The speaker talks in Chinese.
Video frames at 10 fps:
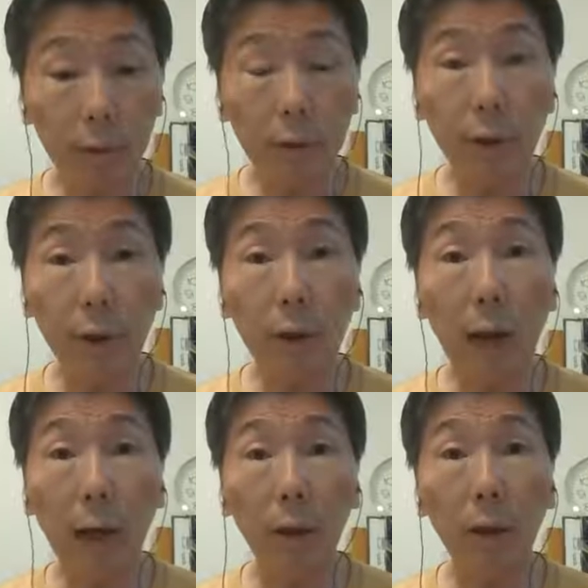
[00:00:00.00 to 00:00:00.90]
自己
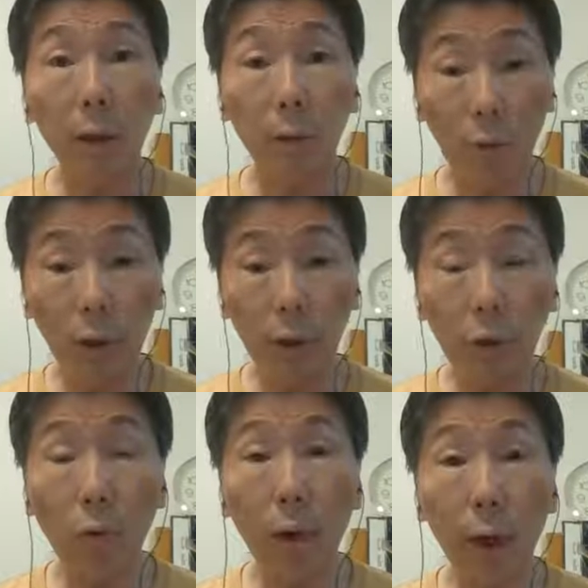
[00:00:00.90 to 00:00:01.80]
带着我的
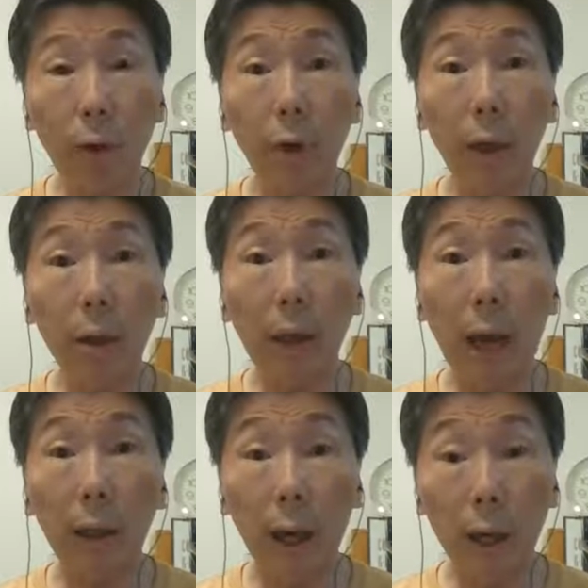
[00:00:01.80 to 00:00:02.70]
作业去跟
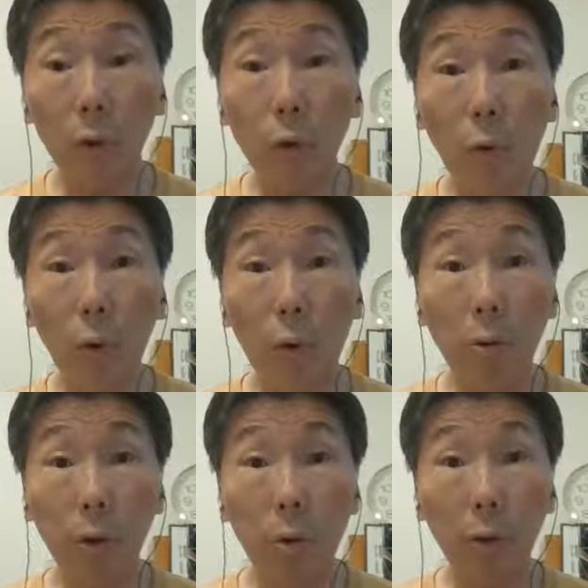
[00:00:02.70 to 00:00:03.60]
塔台要做
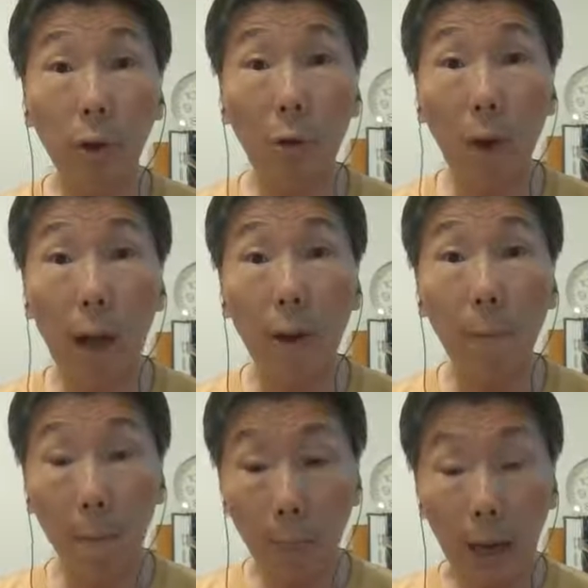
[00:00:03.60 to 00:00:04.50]
空中走廊、